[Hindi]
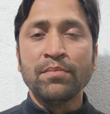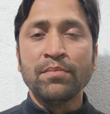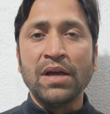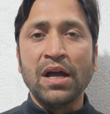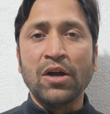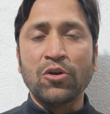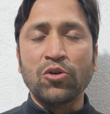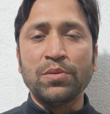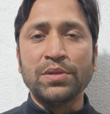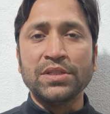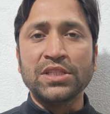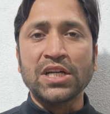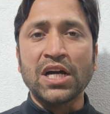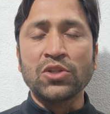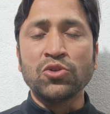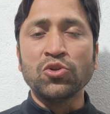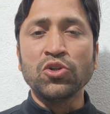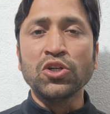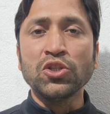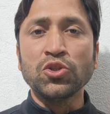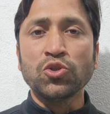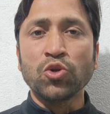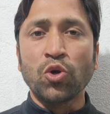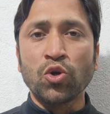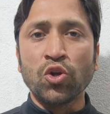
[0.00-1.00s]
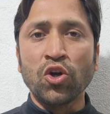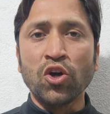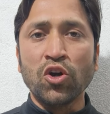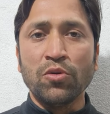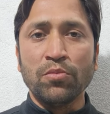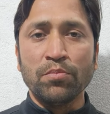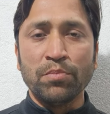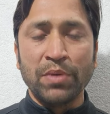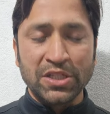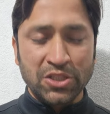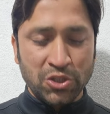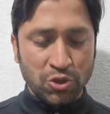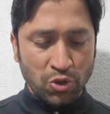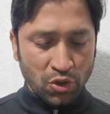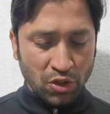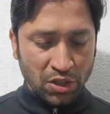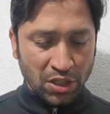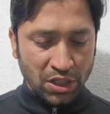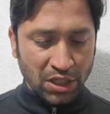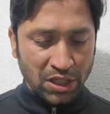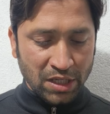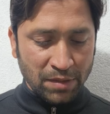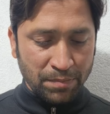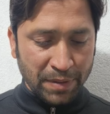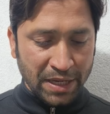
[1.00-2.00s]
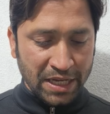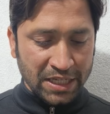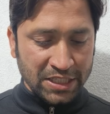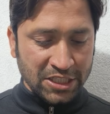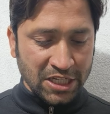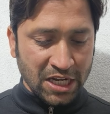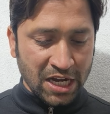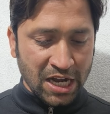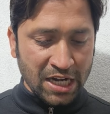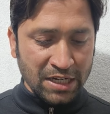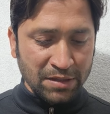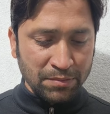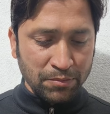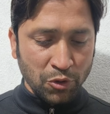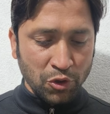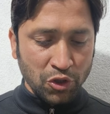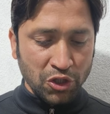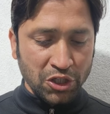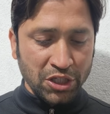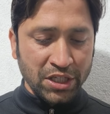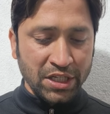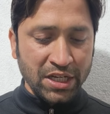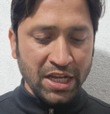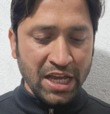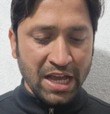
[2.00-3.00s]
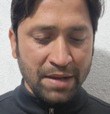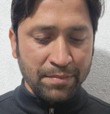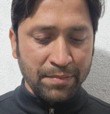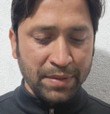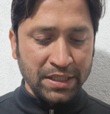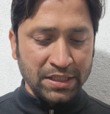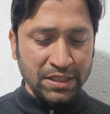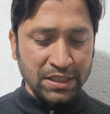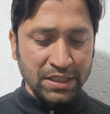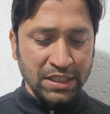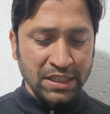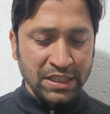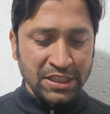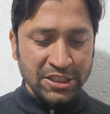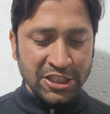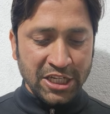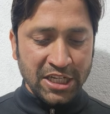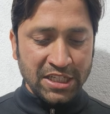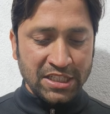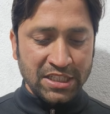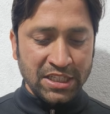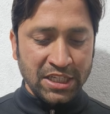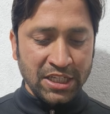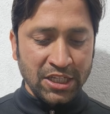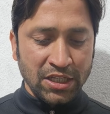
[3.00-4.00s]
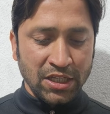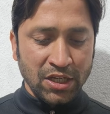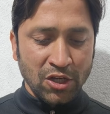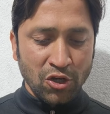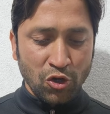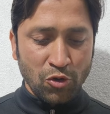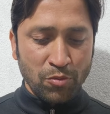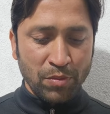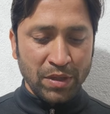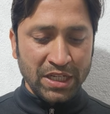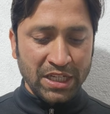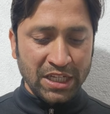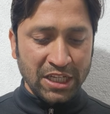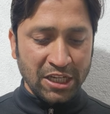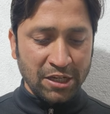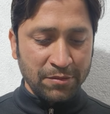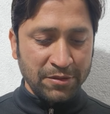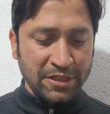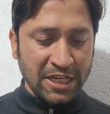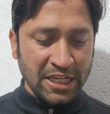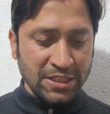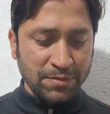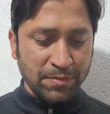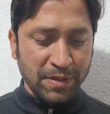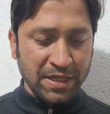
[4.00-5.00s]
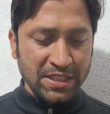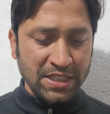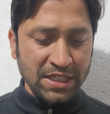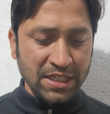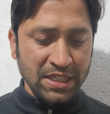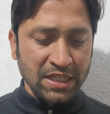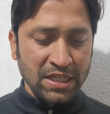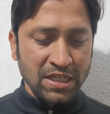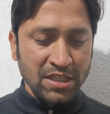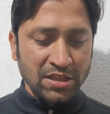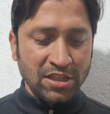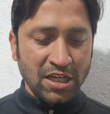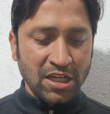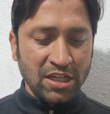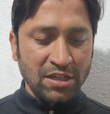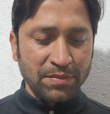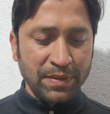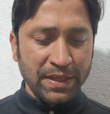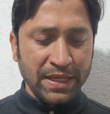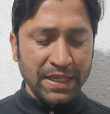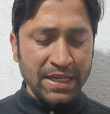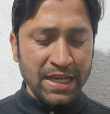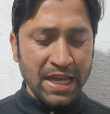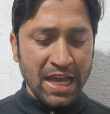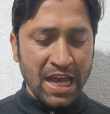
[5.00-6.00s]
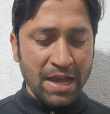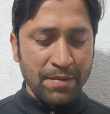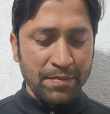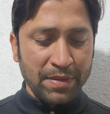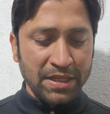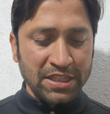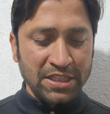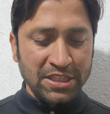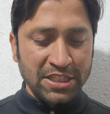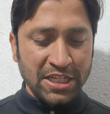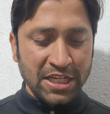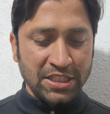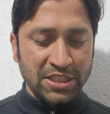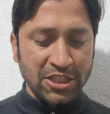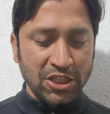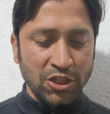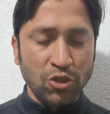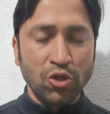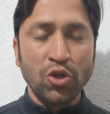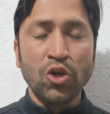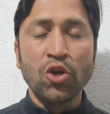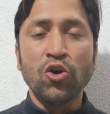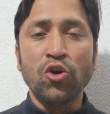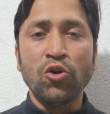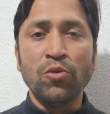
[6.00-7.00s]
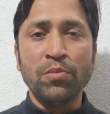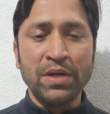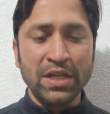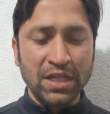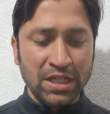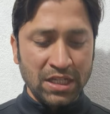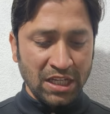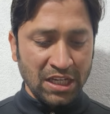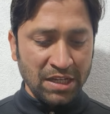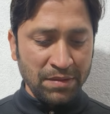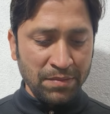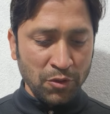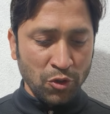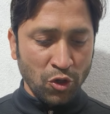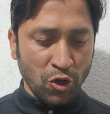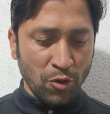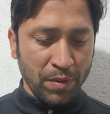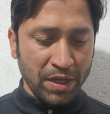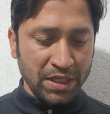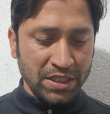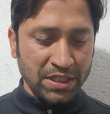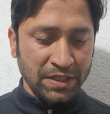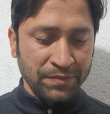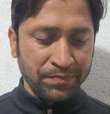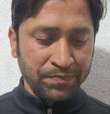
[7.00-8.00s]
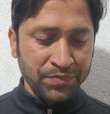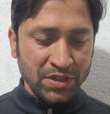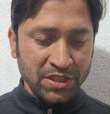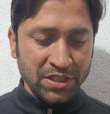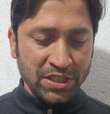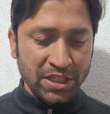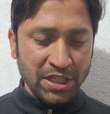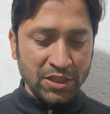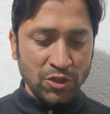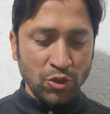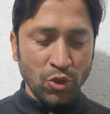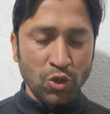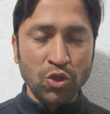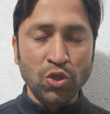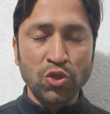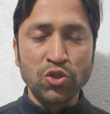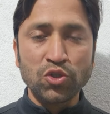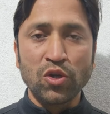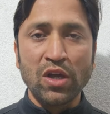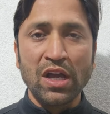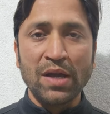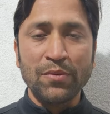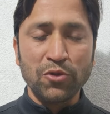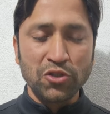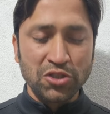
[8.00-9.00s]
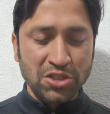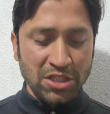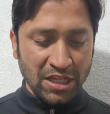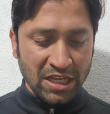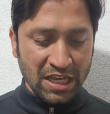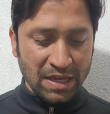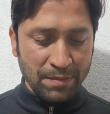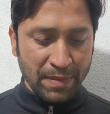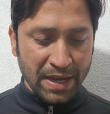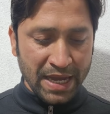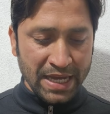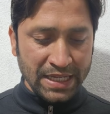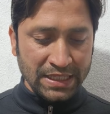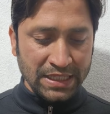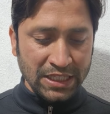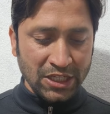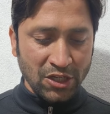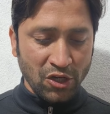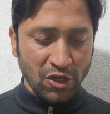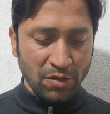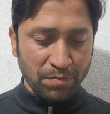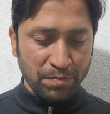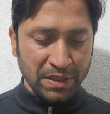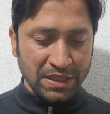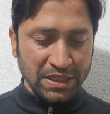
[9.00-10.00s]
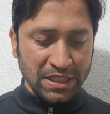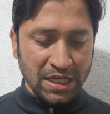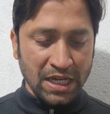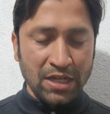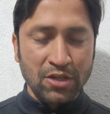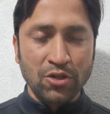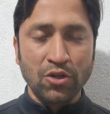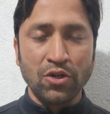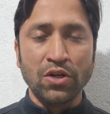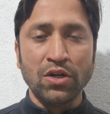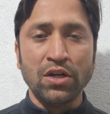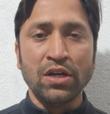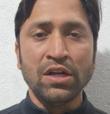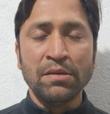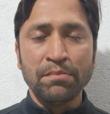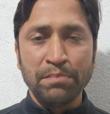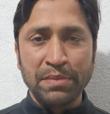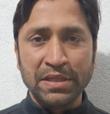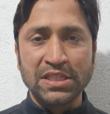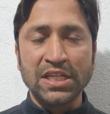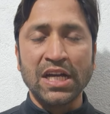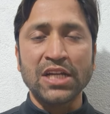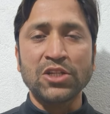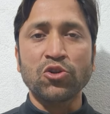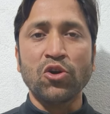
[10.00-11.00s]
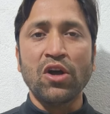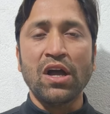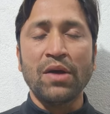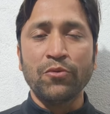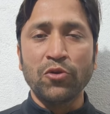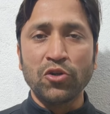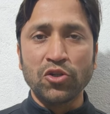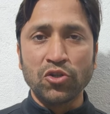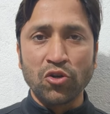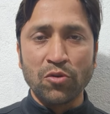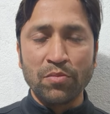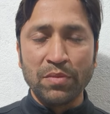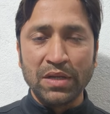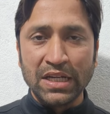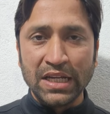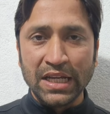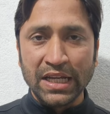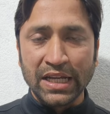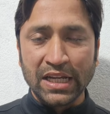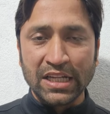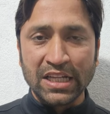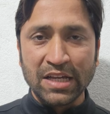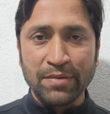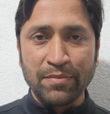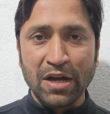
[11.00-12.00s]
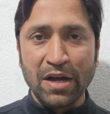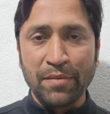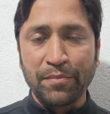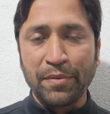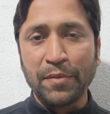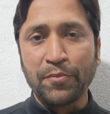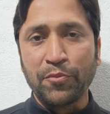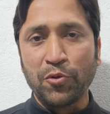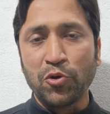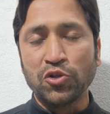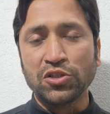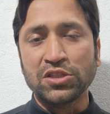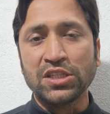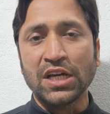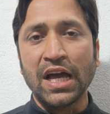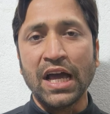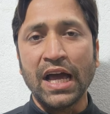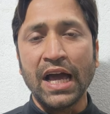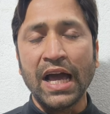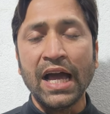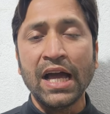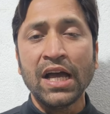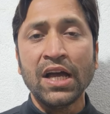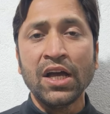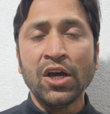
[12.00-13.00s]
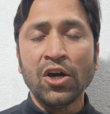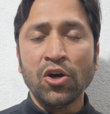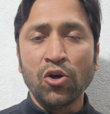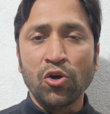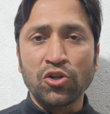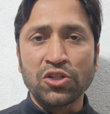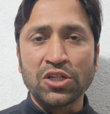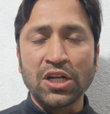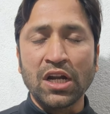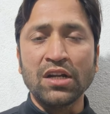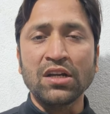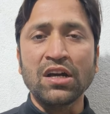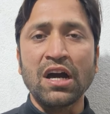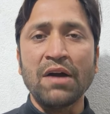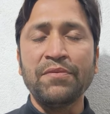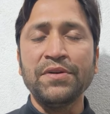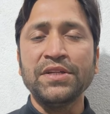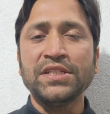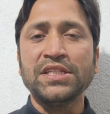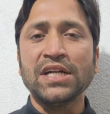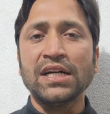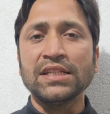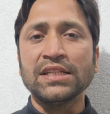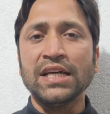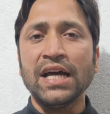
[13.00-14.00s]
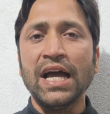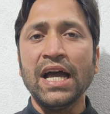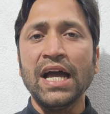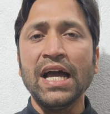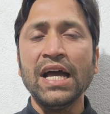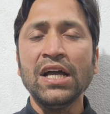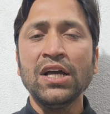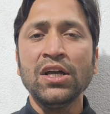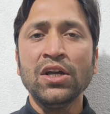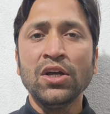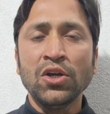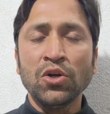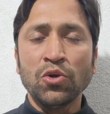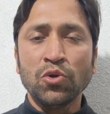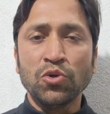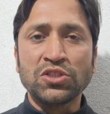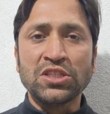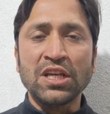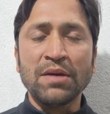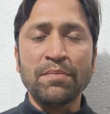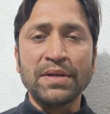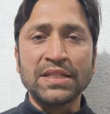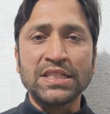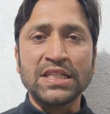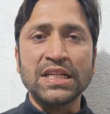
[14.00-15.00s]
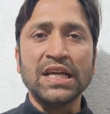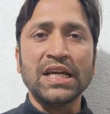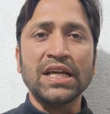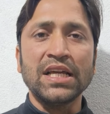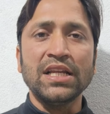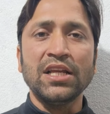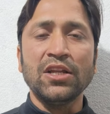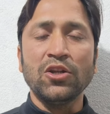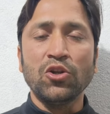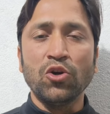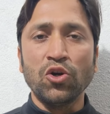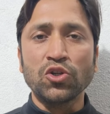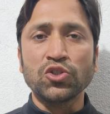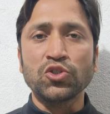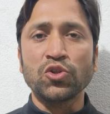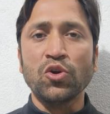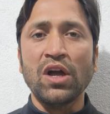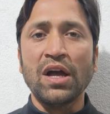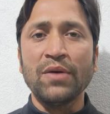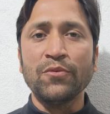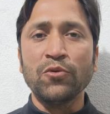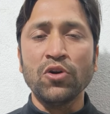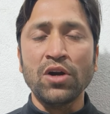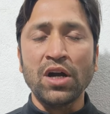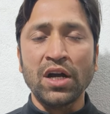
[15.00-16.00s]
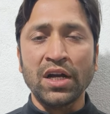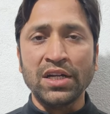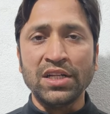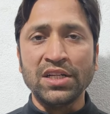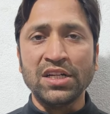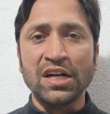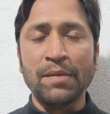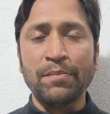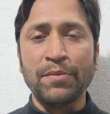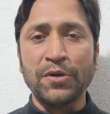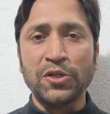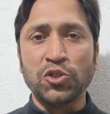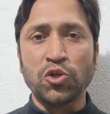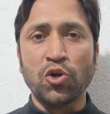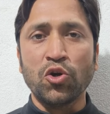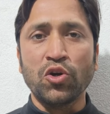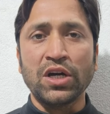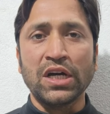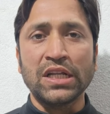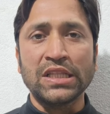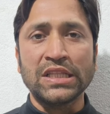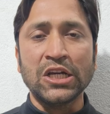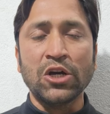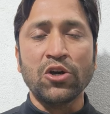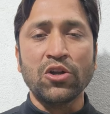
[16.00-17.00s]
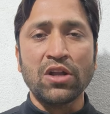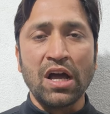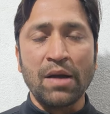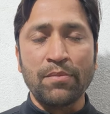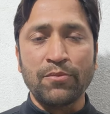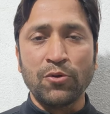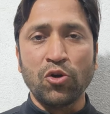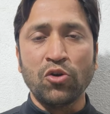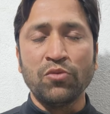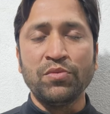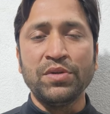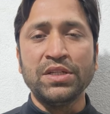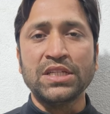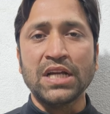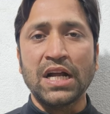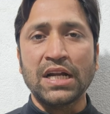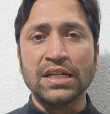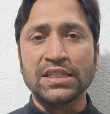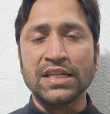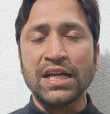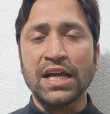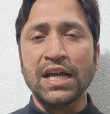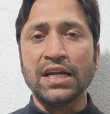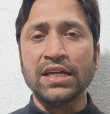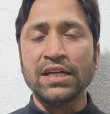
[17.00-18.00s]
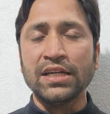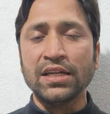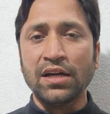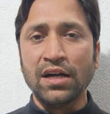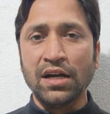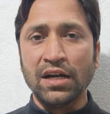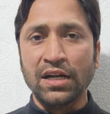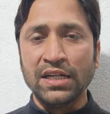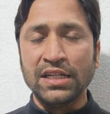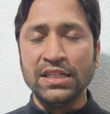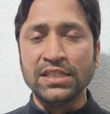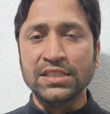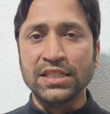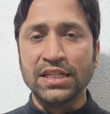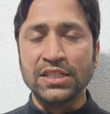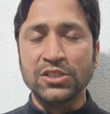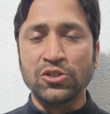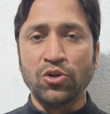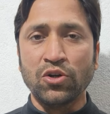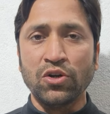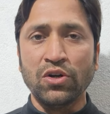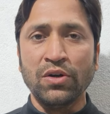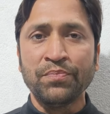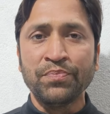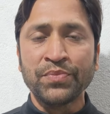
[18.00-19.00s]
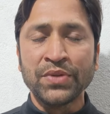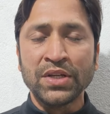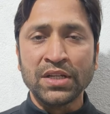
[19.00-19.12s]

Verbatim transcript: मैं आपको बता दूं कि दोनों बच्चों की पहचान मुनीर अहमद चेची उम्र करीब दस वर्ष तनवीर अहमद चेची उम्र करीब नौ वर्ष ये दोनों जो है वो सगे भाई थे और पिता को पिता जो है वो उनको मिलने के लिए वहां पे पहुंचता है और ठंड काफी ज्यादा है उससे बचने के लिए लोग जो है वो अग्नि का प्रयोग करते हैं और आप लोग भी जानते हैं कि अग्नि से जो